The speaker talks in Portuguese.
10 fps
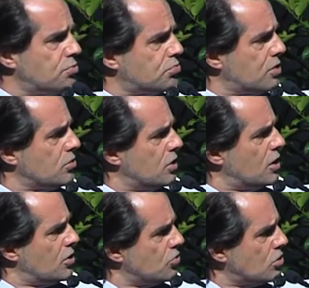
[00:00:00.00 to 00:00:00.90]
Portanto,
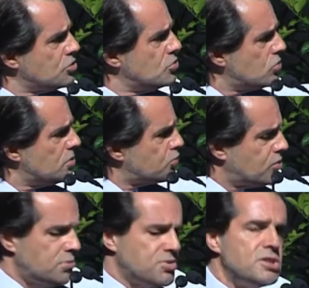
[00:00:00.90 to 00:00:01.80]
nós nunca
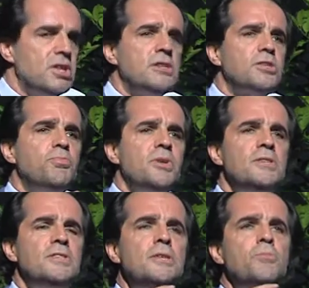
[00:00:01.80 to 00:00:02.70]
podemos ter aqueles
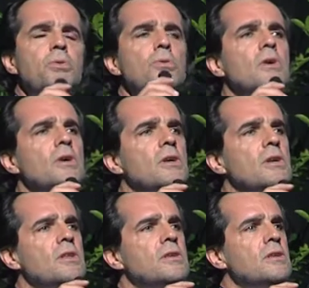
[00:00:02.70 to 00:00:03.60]
princípios
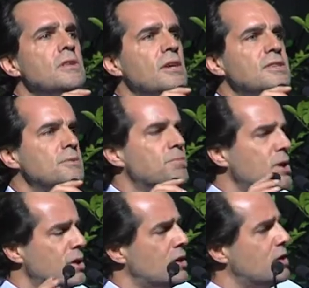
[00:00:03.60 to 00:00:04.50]
de estar tá sempre,
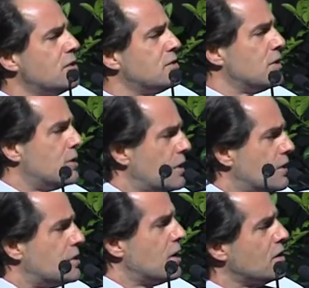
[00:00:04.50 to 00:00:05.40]
ah, isso aqui
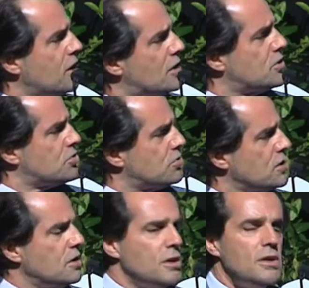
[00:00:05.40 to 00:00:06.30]
e tal, que é aquela
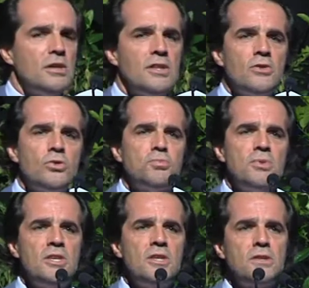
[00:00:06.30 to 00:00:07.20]
história de alguns
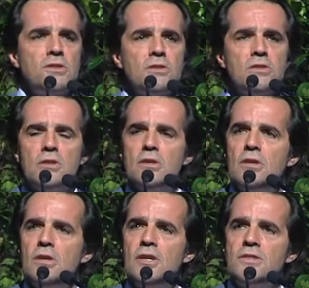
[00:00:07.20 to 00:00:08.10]
madeirenses
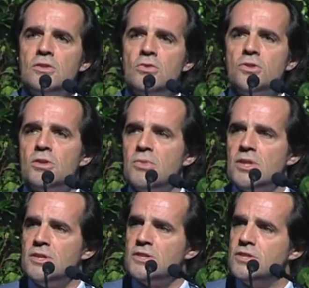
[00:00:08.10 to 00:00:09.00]
em que se encontra um
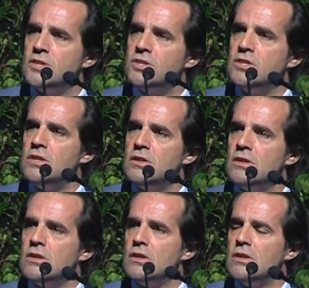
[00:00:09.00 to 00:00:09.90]
madeirense na
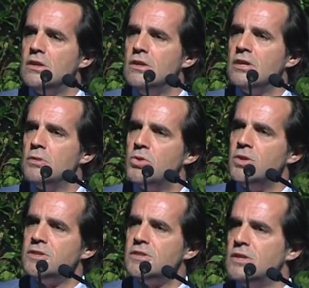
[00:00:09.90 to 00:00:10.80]
esquina e acabou
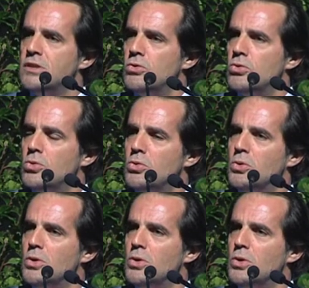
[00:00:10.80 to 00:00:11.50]
de sair o,